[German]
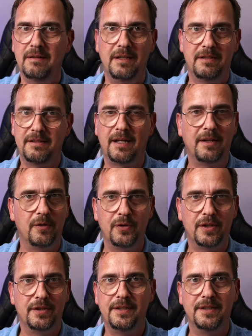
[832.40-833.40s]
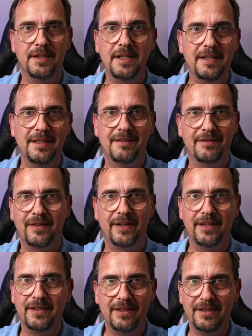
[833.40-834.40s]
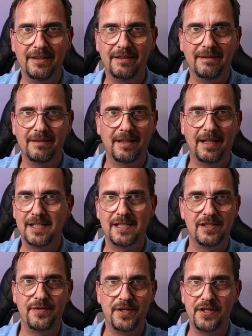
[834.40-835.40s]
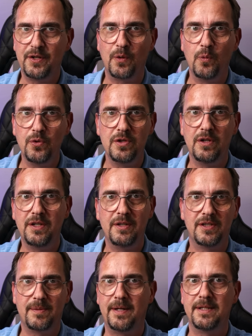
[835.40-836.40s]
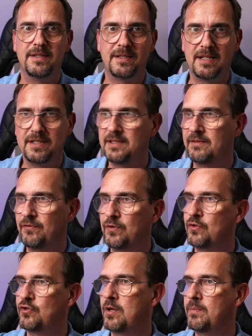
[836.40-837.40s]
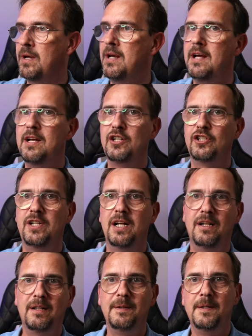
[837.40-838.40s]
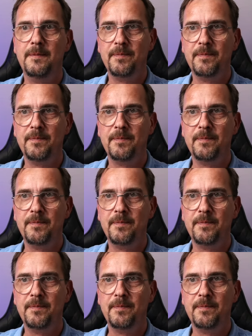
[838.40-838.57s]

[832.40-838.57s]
Ich zeige euch das hier nicht, weil erstens finde ich gruselig, zweitens kann ich es in Photoshop schneller.